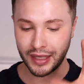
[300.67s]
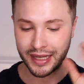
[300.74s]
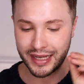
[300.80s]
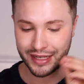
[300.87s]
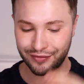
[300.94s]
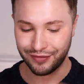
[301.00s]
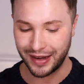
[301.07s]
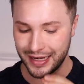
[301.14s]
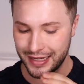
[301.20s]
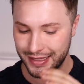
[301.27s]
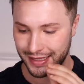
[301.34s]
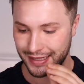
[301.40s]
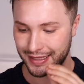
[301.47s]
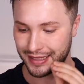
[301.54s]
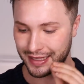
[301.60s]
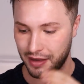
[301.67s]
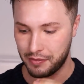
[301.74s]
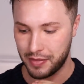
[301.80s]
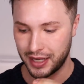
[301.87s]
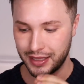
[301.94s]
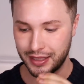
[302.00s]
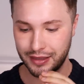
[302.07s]
Ich weiß, dass es in
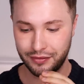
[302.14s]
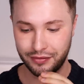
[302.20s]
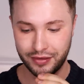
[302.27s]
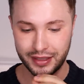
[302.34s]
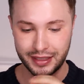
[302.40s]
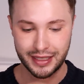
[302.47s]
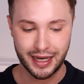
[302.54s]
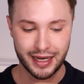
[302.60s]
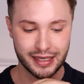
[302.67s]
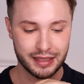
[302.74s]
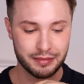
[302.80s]
manchen Filialen